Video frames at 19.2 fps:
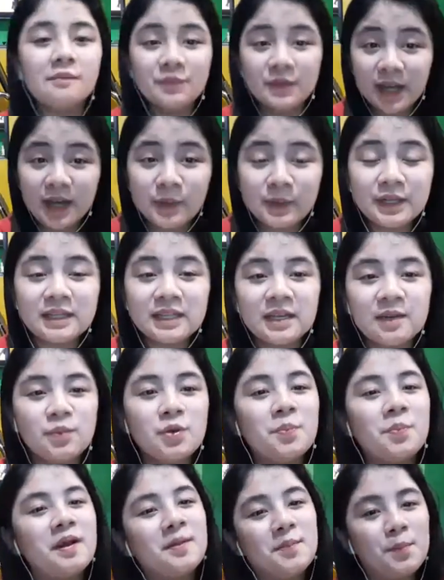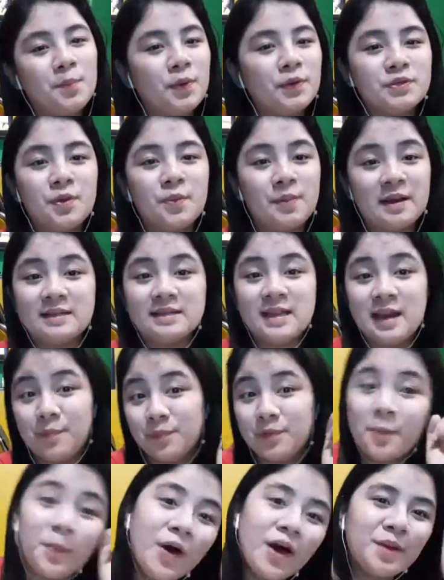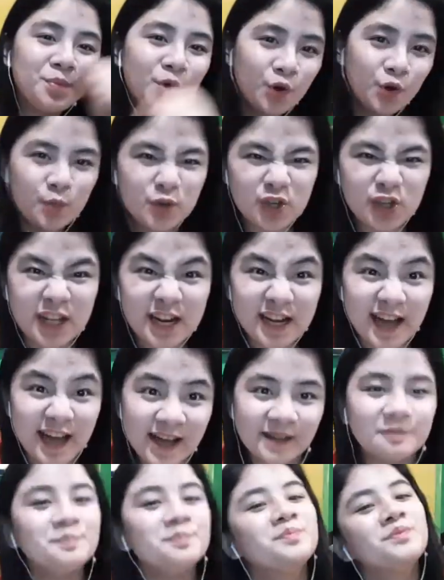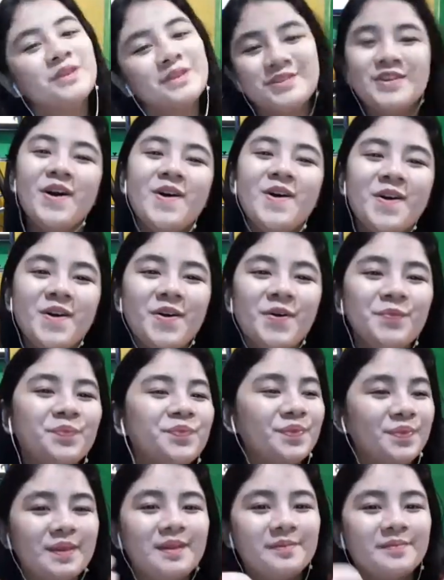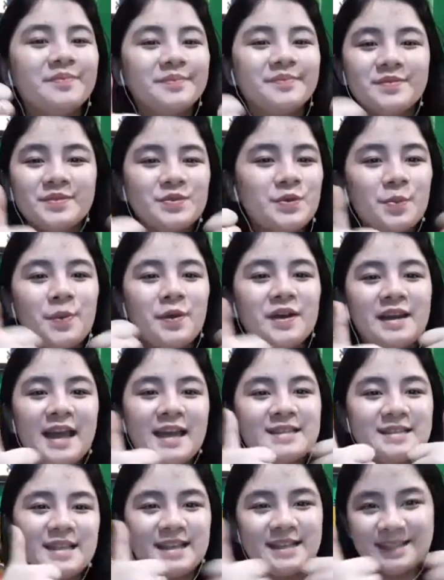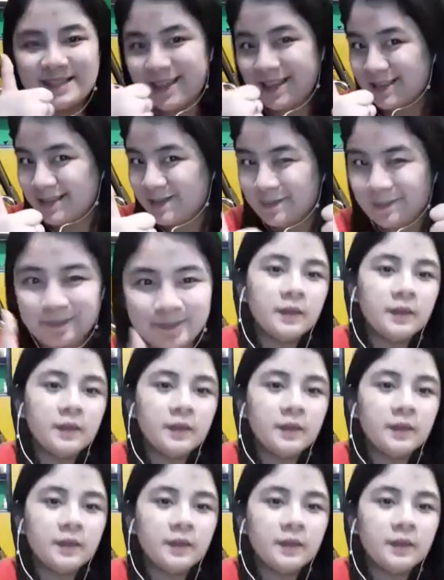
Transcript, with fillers: Kaya unang tikim niyo pa lang po, sobrang sarap na po at mauubos niyo talaga. So, super nice, nice, nice.